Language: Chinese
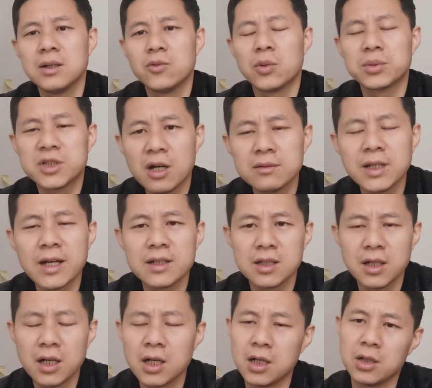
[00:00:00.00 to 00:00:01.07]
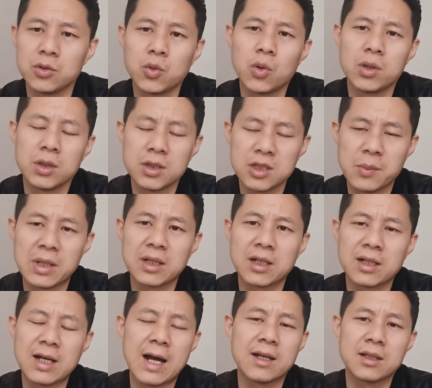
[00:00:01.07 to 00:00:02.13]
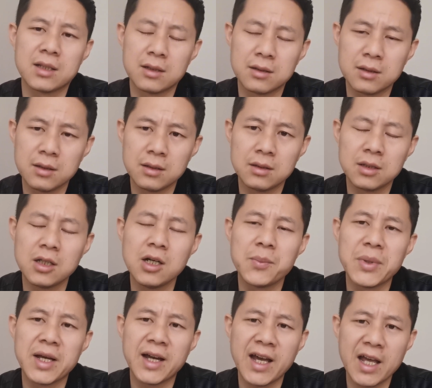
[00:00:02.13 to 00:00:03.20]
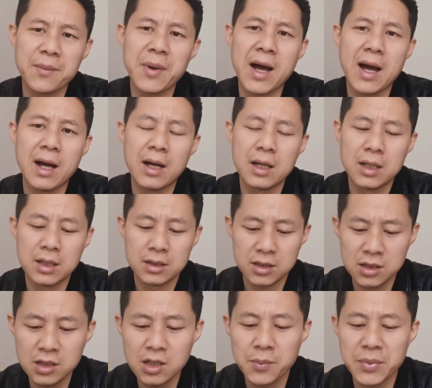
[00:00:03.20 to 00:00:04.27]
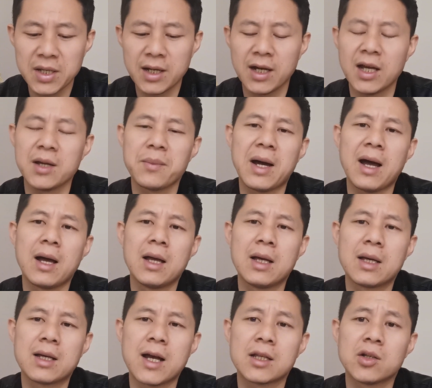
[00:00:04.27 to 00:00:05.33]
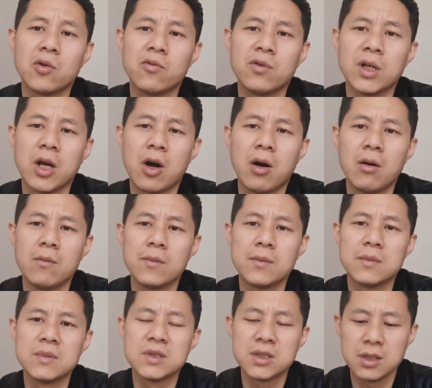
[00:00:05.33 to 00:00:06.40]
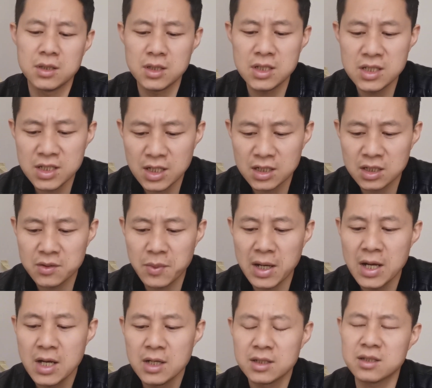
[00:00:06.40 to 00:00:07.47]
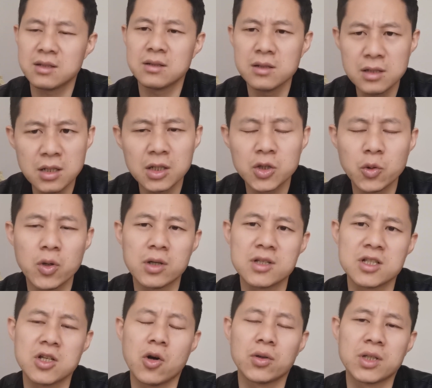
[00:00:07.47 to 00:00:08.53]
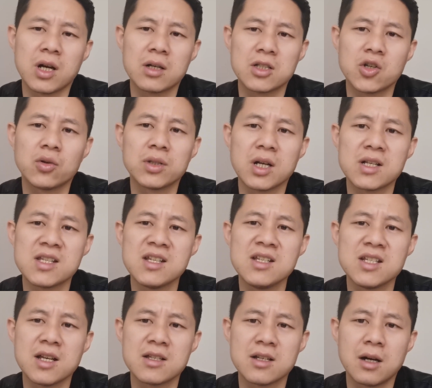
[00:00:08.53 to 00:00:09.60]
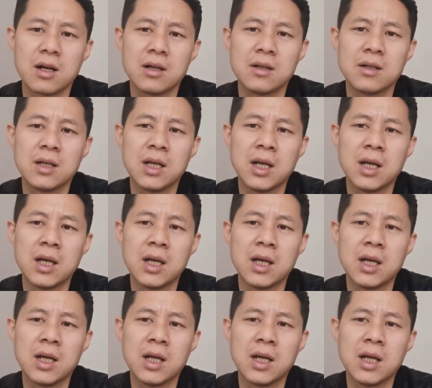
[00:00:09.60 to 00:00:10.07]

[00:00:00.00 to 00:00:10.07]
我们当代人很多人怎么干？特别害怕，特别害怕感到无聊。甚至一些人什么时刻都要找点找点新鲜事儿，